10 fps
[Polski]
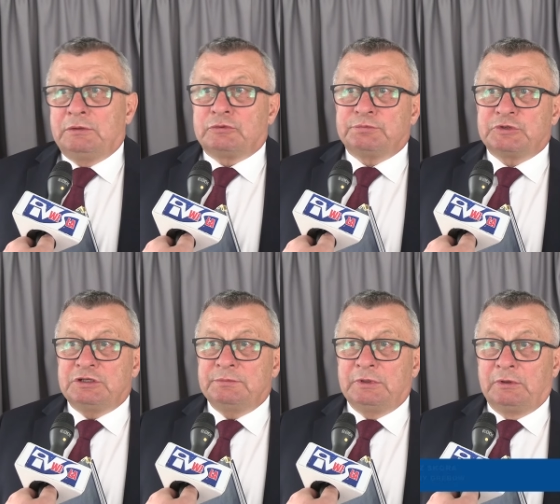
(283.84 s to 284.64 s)
Już
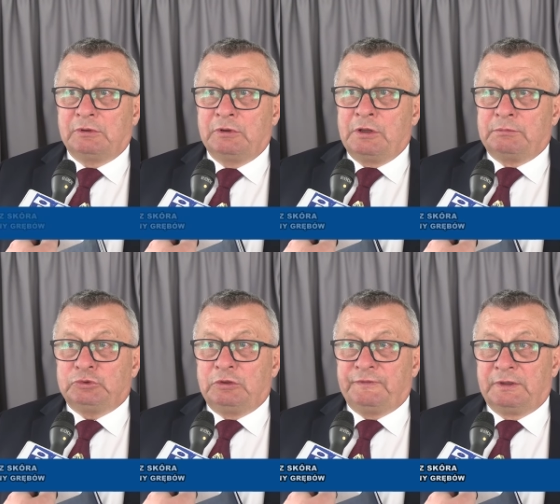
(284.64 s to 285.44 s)
myślimy o
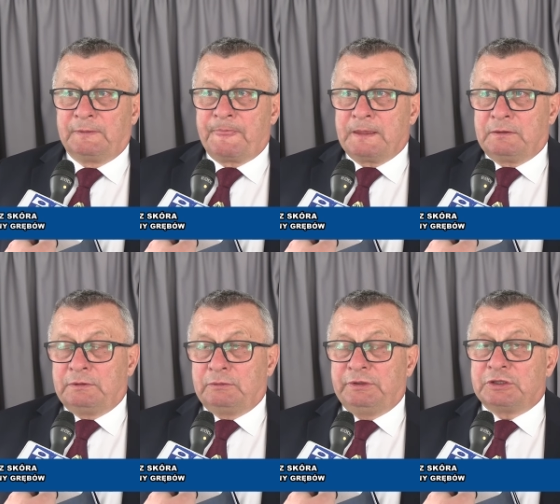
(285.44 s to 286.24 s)
budowie
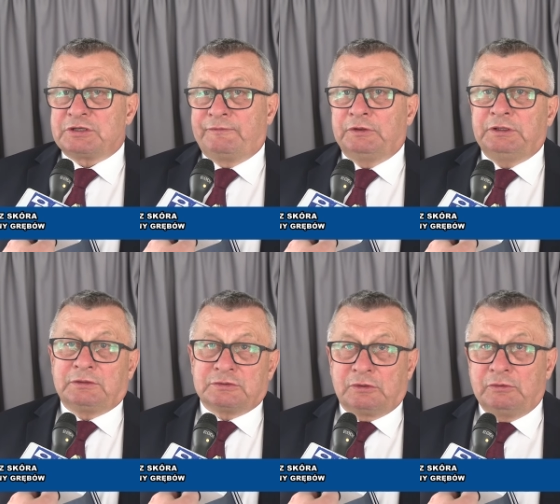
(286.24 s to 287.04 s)
y, ujęcia wody, to
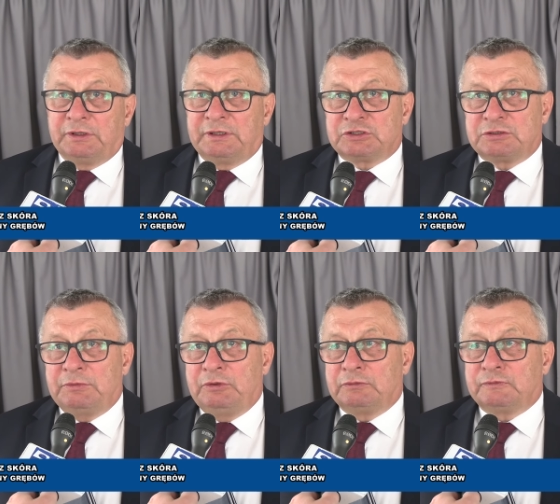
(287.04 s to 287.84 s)
jest około 11
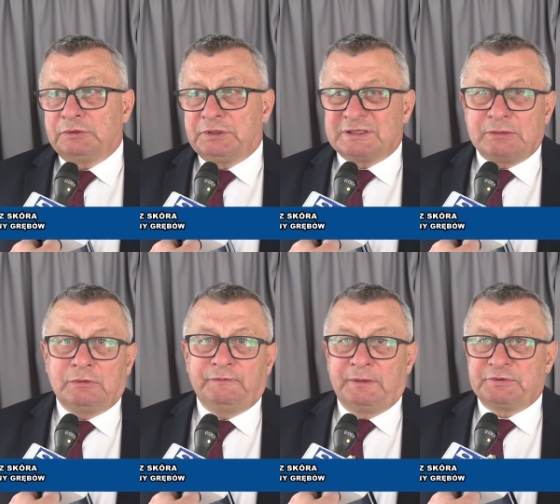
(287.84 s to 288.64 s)
milionów złotych,
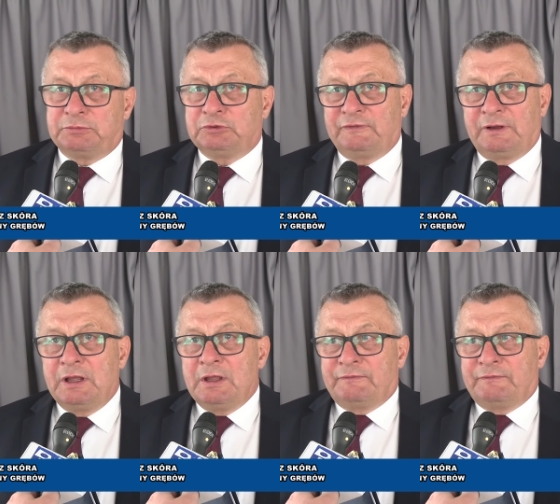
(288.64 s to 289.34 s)
całkowita przebudowa,